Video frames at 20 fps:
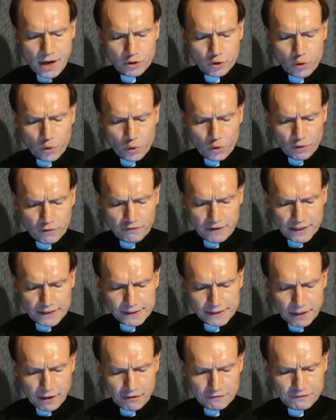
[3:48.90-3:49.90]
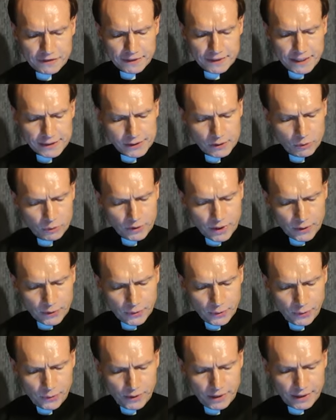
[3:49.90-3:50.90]
Kukro weist darauf hin, dass Lothar
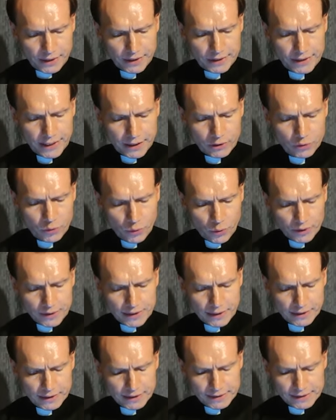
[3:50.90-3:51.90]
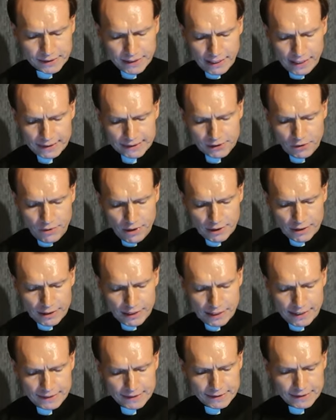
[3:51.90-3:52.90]
König, der Kurier des Kreisauer
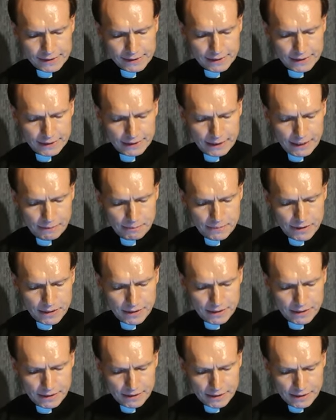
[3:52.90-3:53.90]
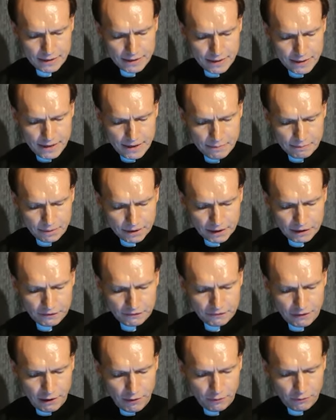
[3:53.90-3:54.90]
Kreises, in dem
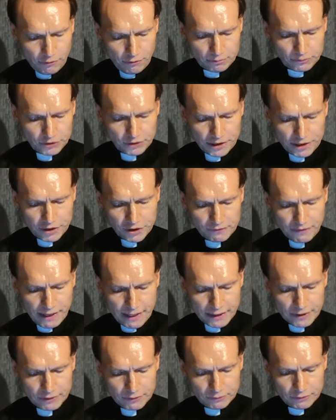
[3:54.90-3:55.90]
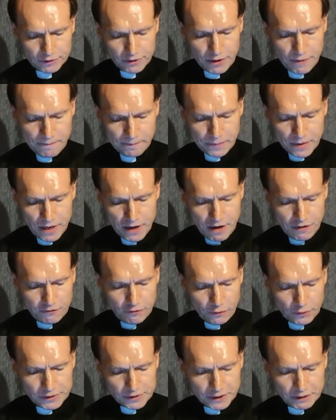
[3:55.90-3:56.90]
Brief auch um Stillschweigen und
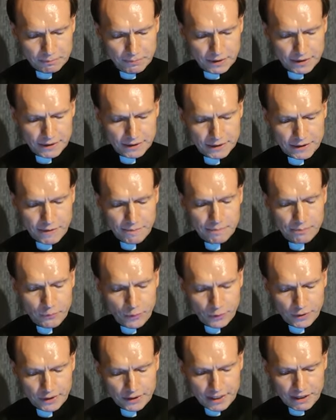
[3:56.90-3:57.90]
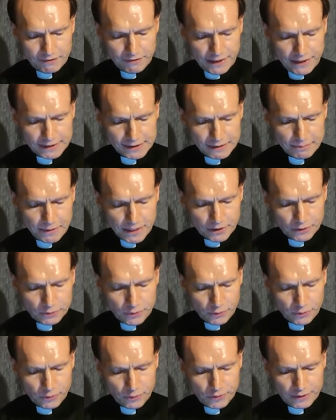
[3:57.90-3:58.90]
Vorsicht bittet. Möglicherweise, meint
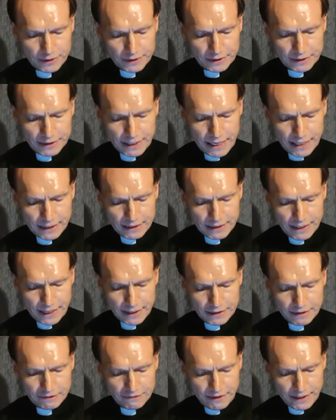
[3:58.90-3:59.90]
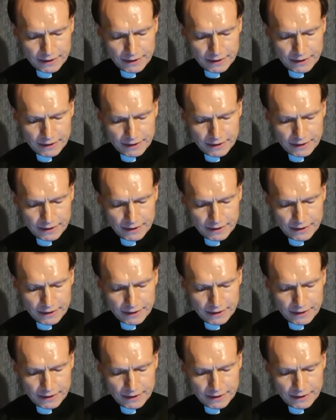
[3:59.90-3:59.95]
Koko, liege darin eine